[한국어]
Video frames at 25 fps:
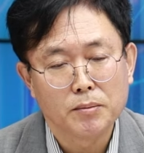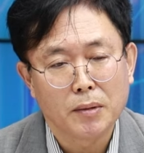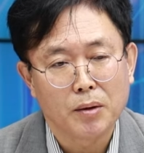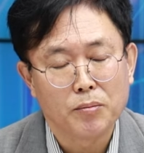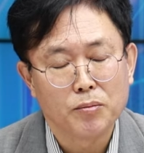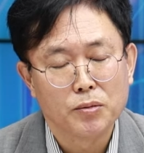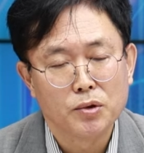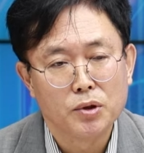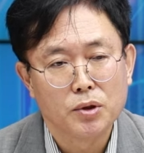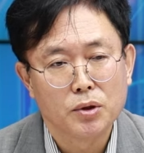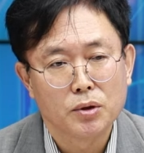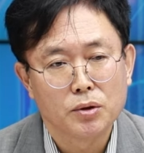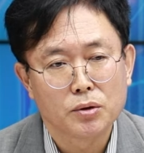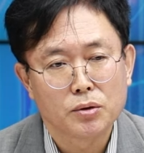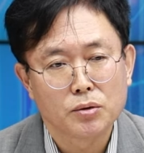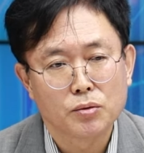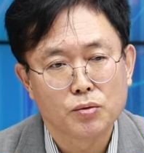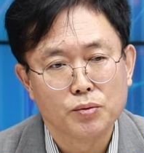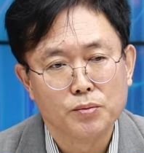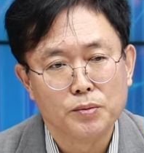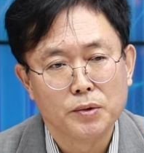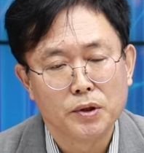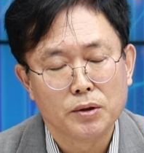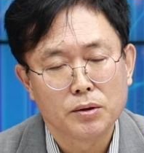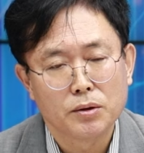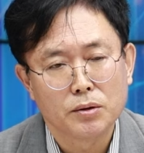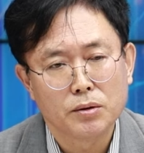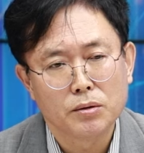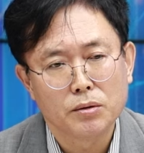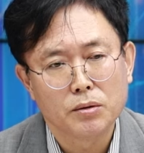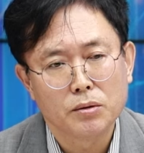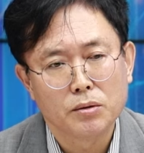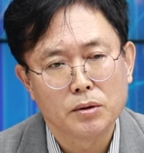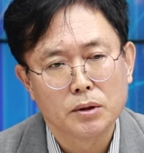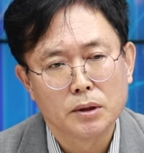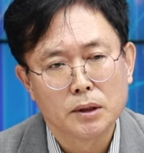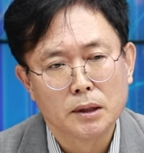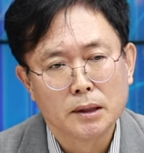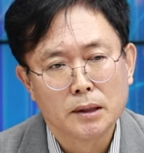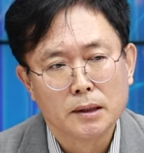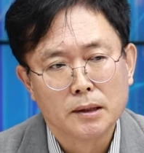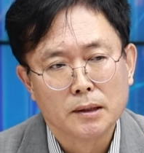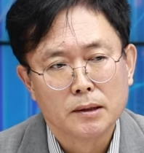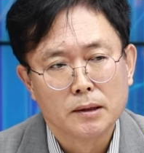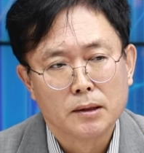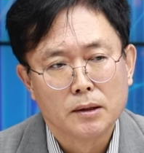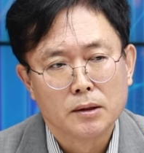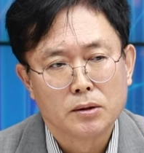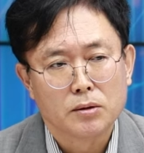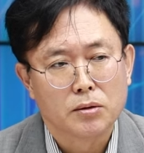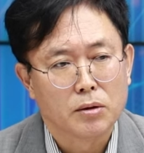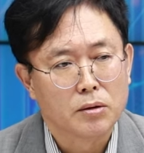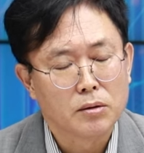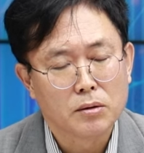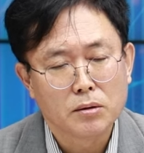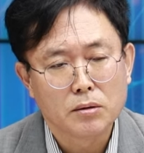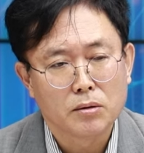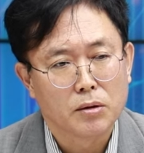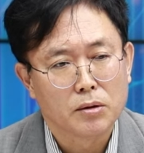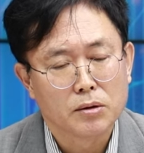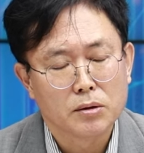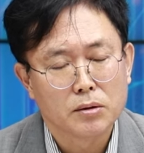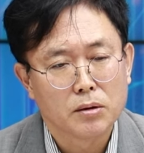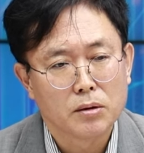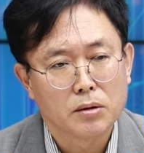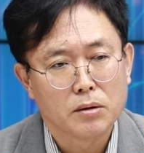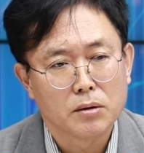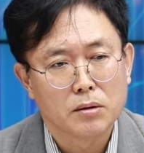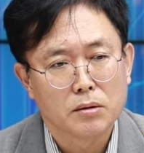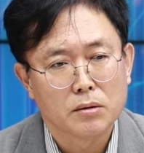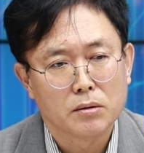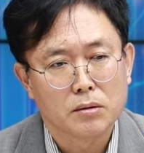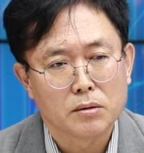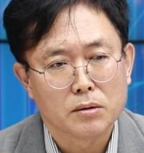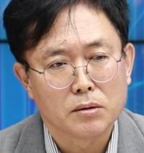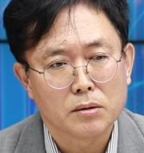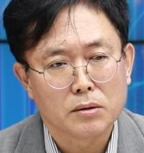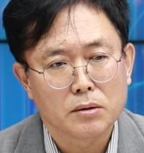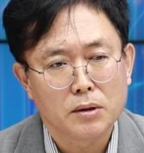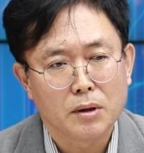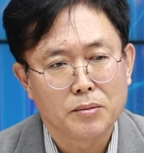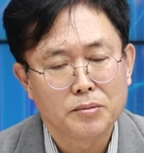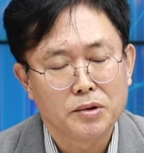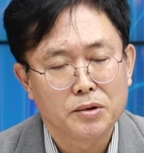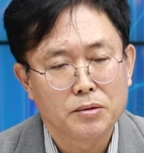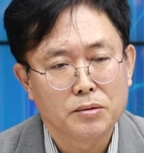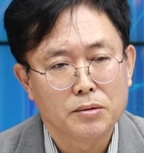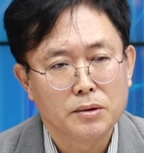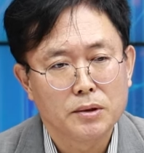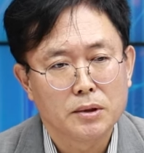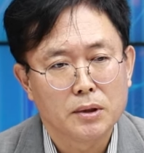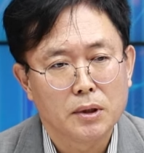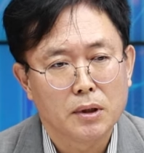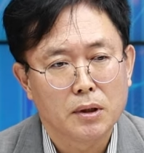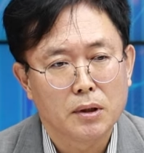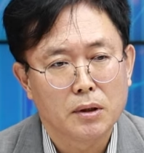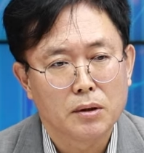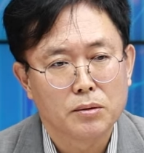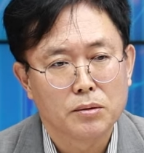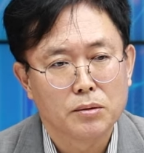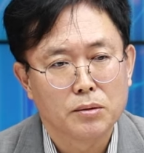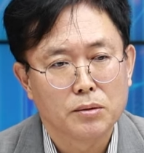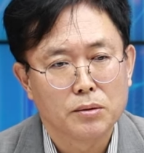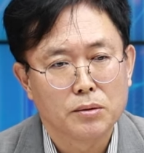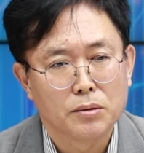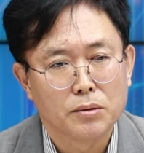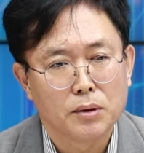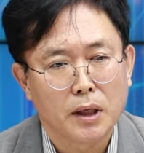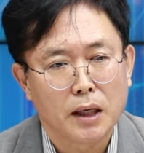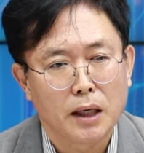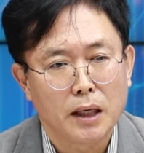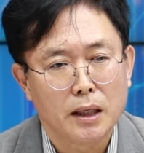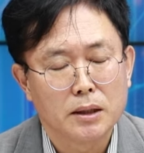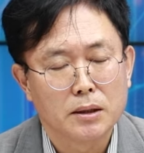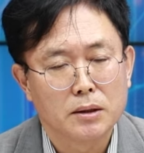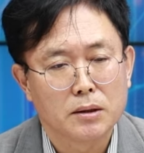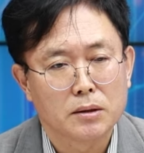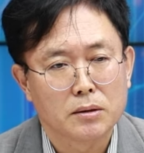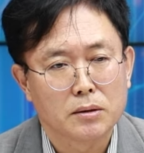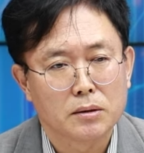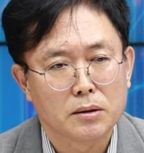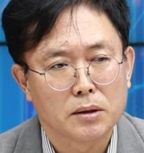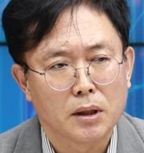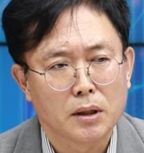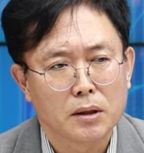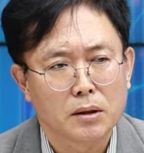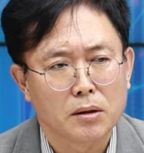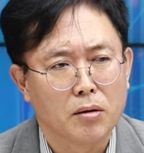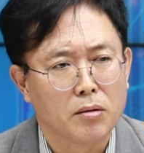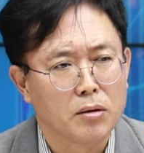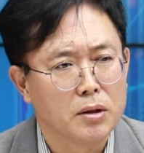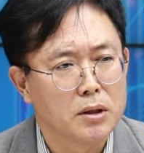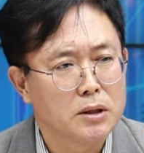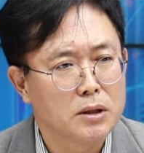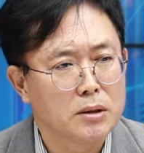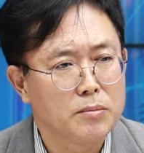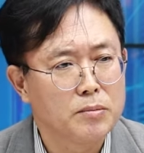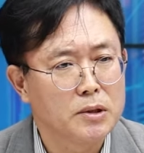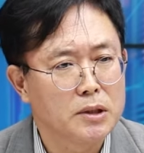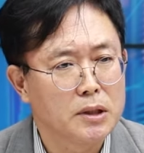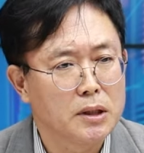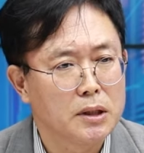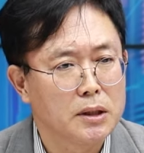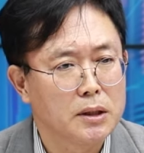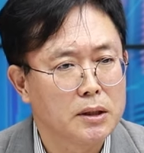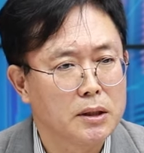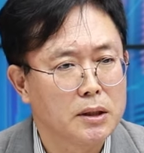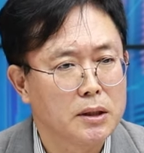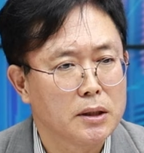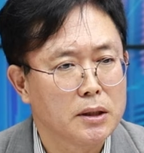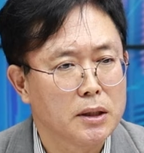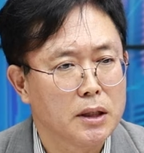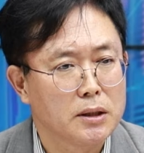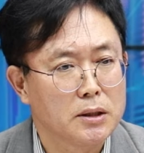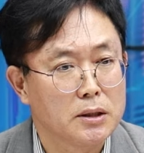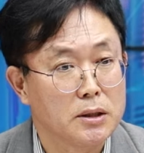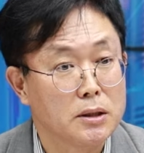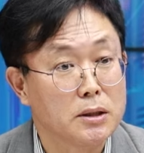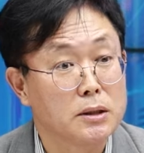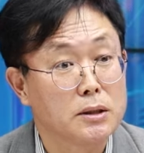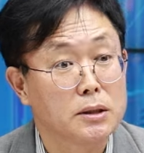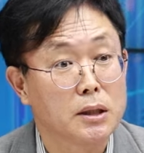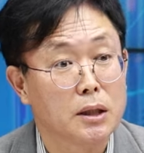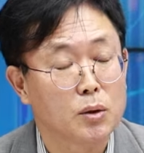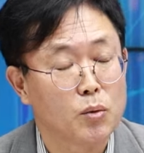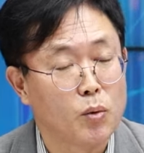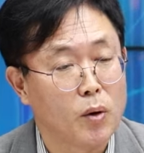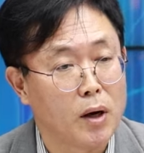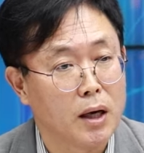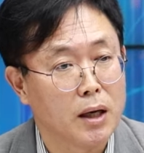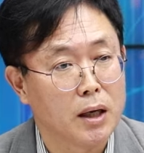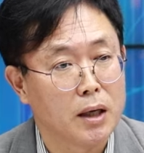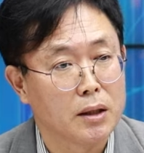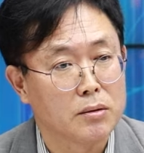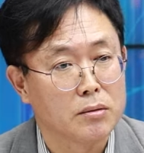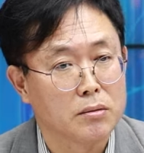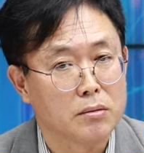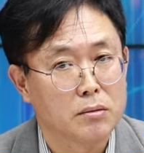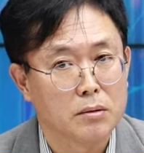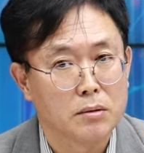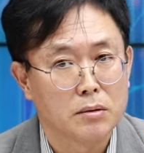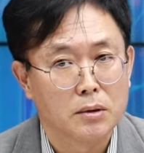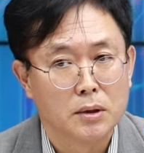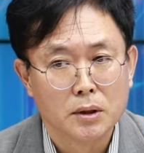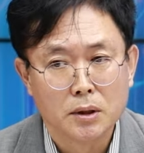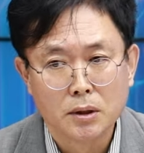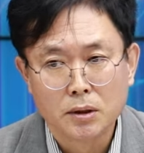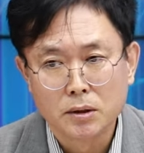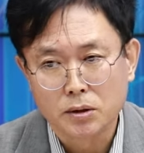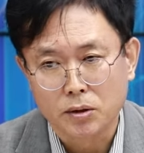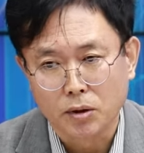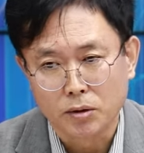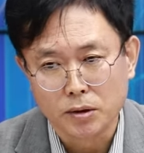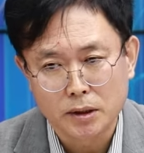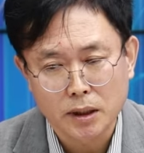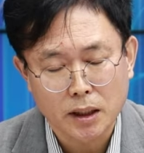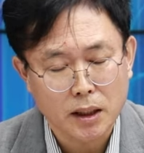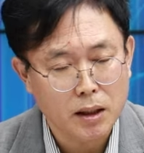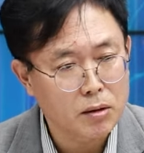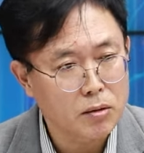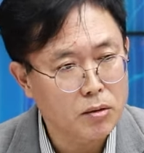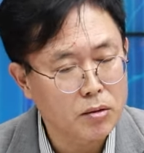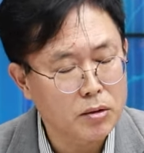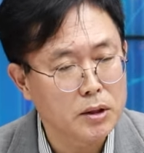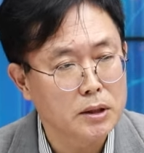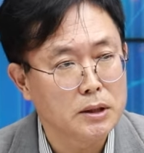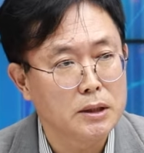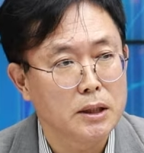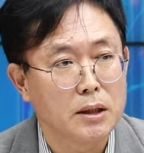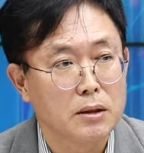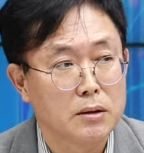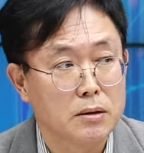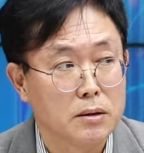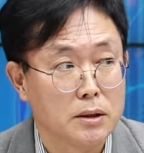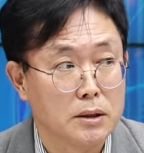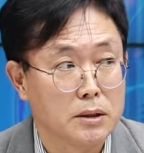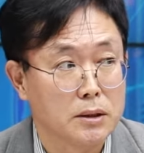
맞물려 주면은 저는 여기서 삼성전자하고 하이닉스가 경기 침체가 진짜로 와가지고 전체가 꺾이지 않는